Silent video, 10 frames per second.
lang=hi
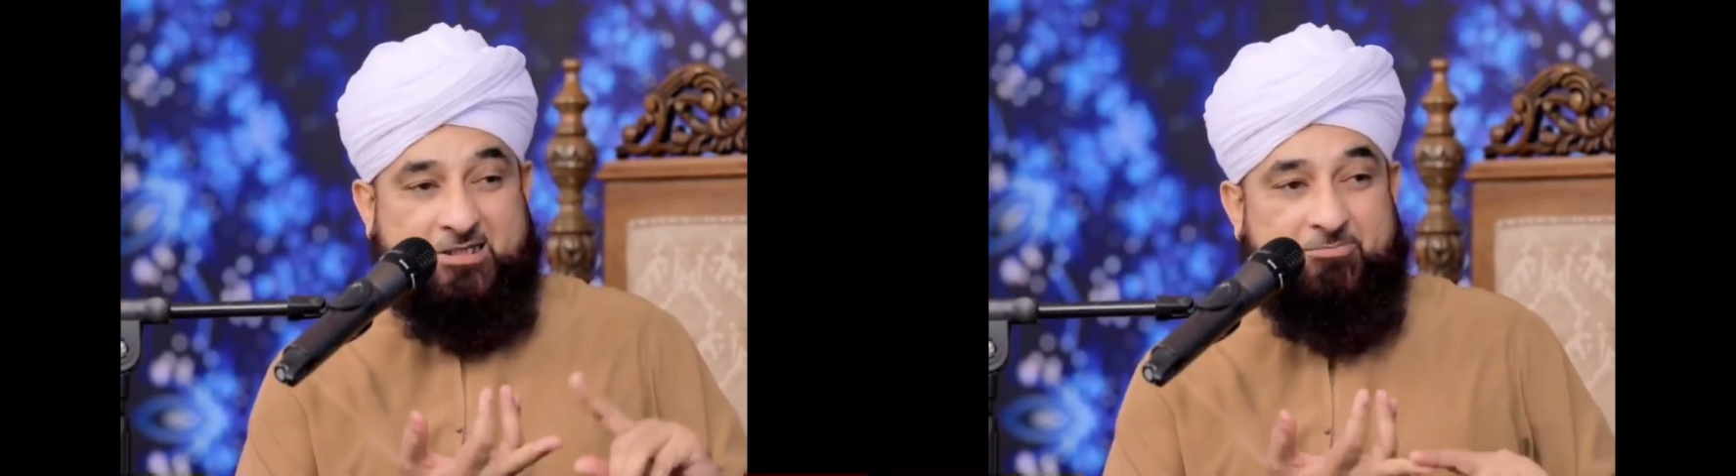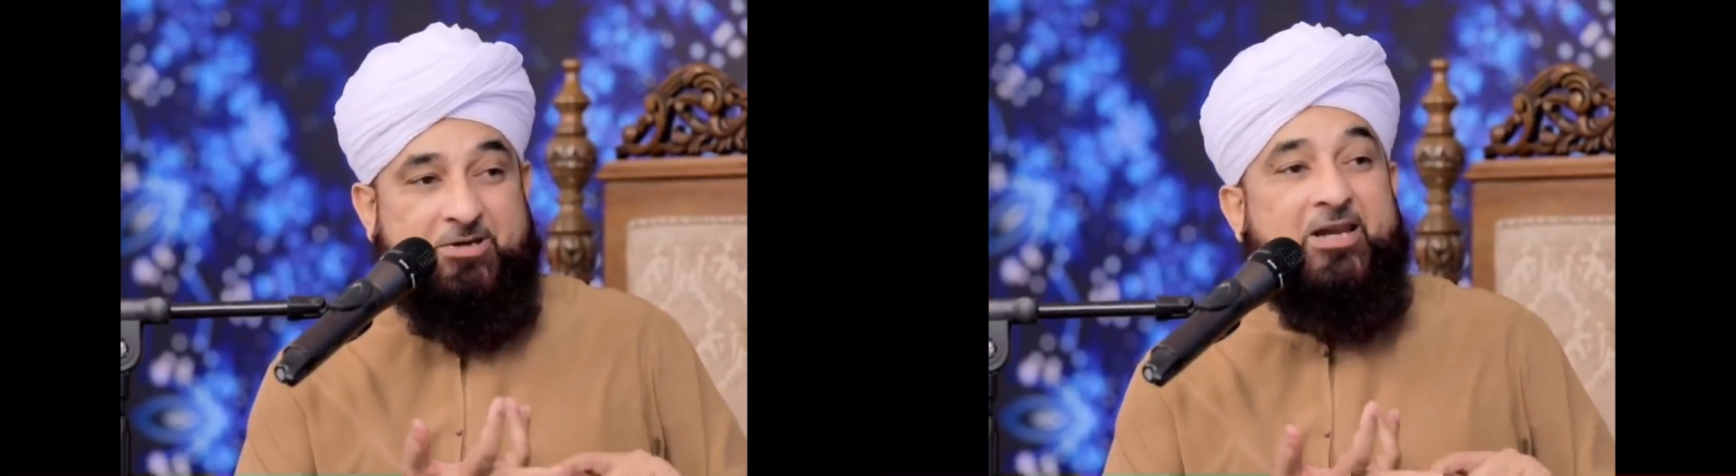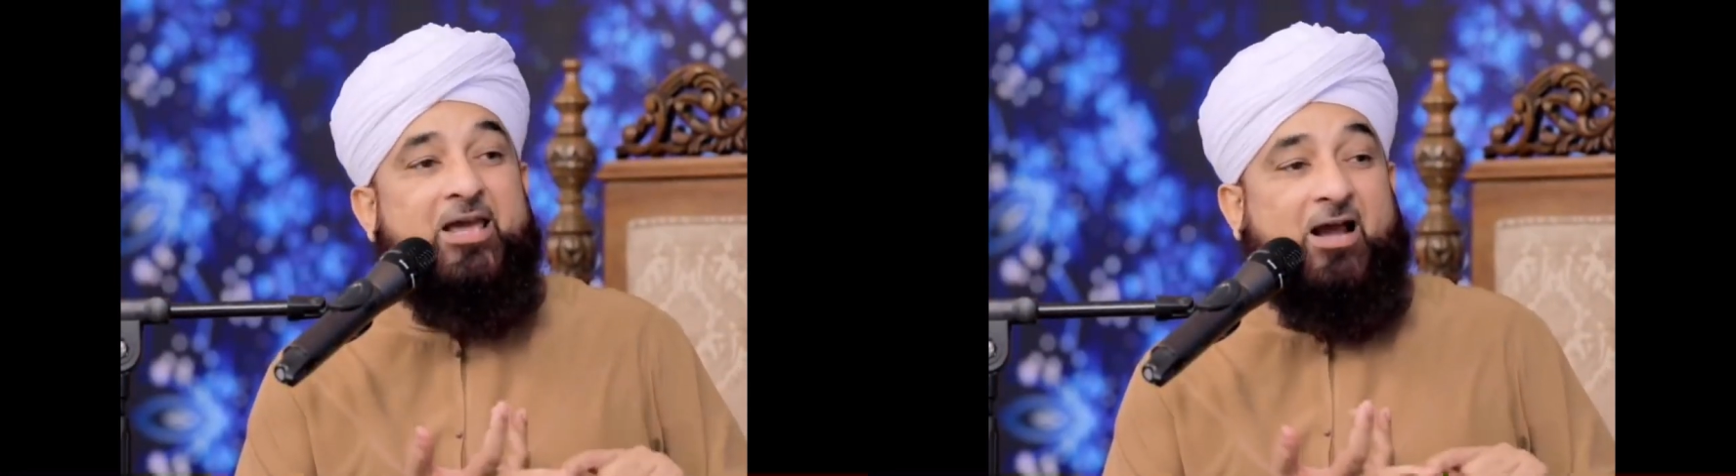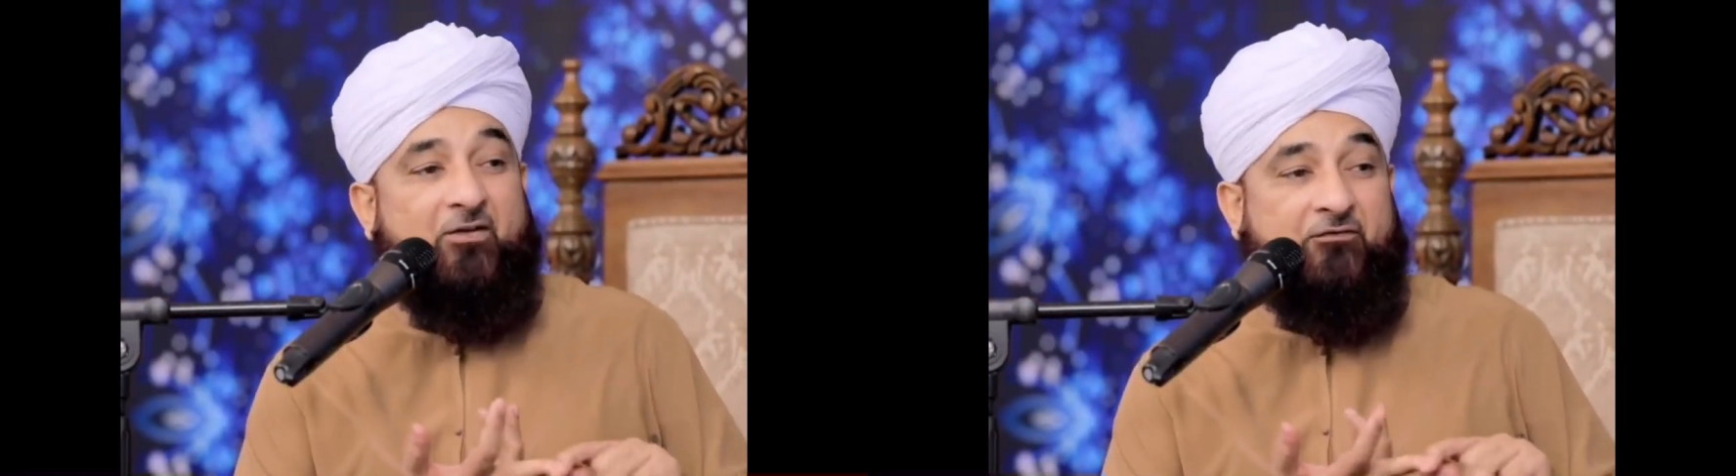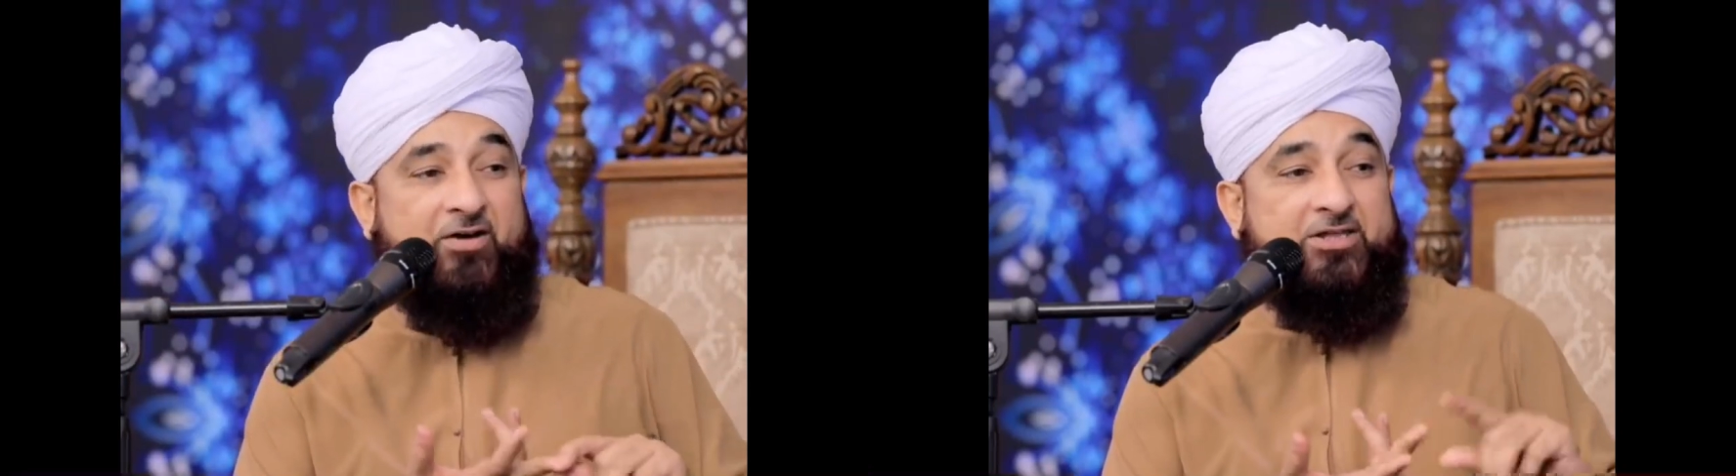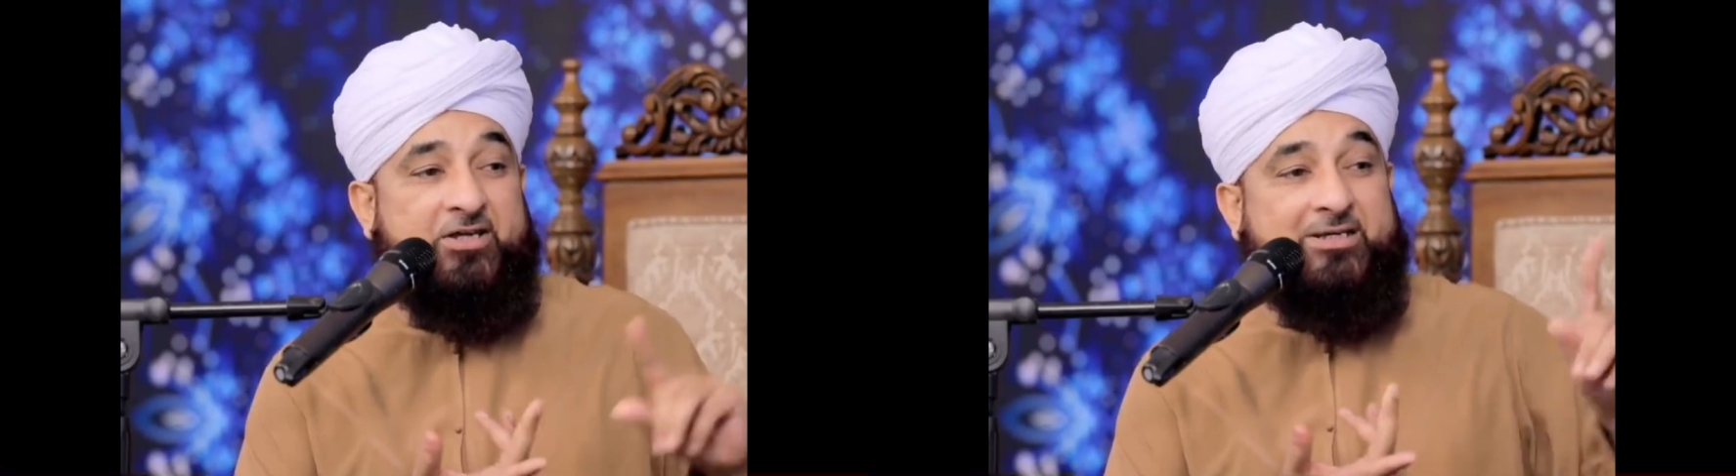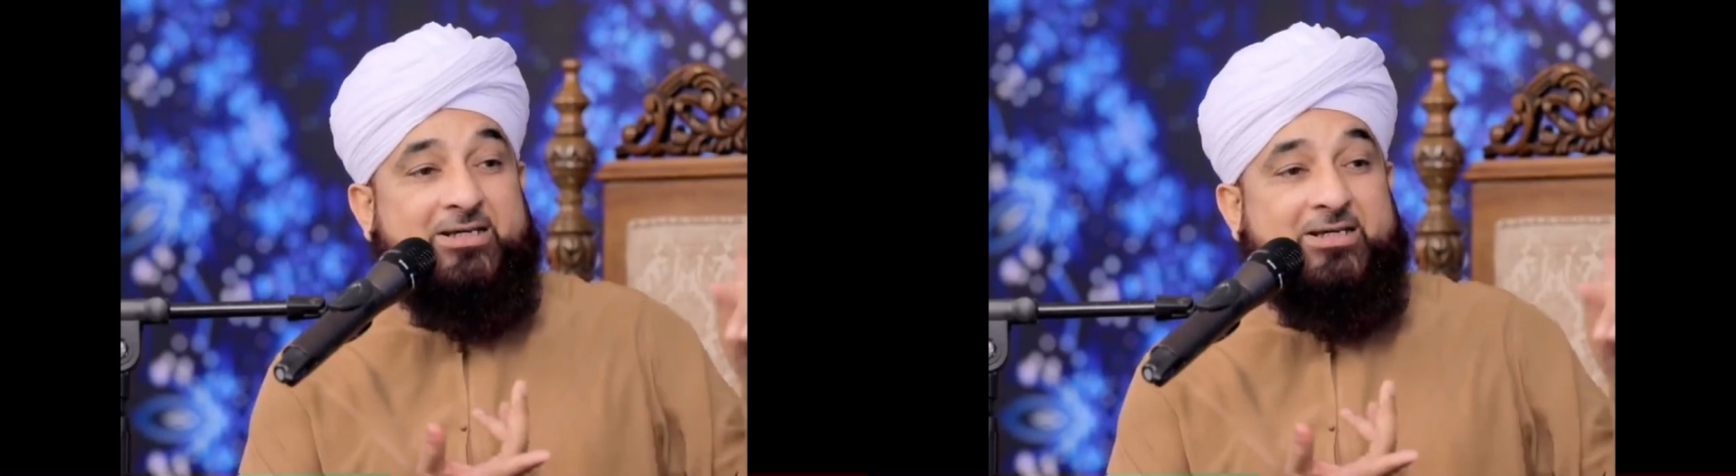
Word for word: कबीले का फर्द